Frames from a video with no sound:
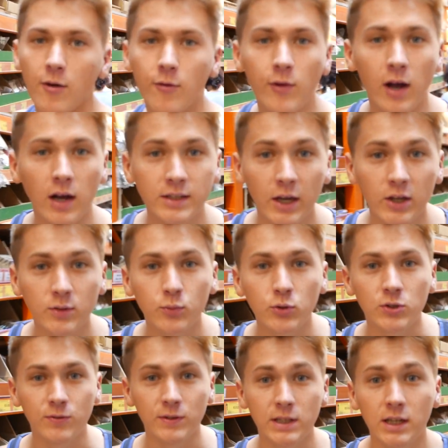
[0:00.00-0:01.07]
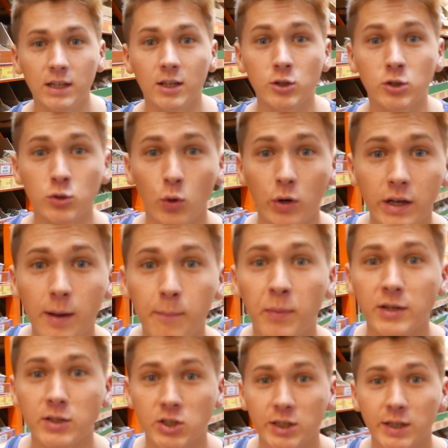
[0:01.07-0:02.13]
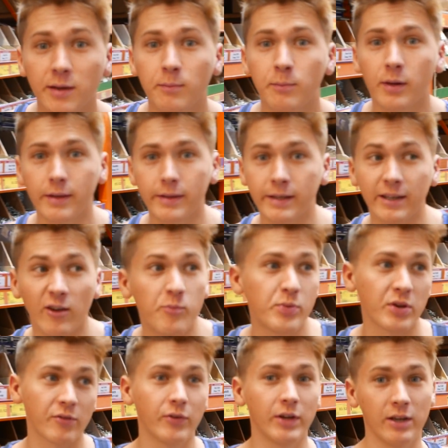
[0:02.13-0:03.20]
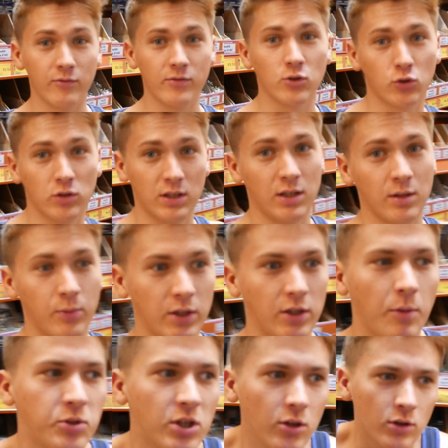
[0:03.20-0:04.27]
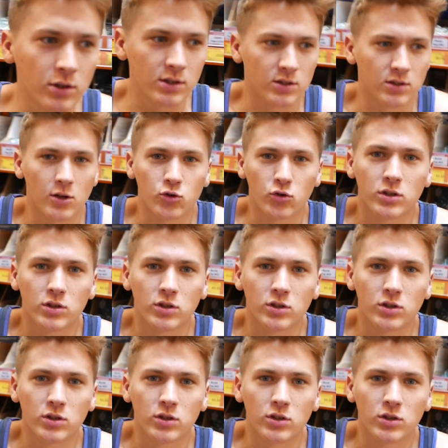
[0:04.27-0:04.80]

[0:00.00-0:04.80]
Вы когда-нибудь видели настолько большие болты? Я впервые вижу такие болты. Я вообще не, не знал,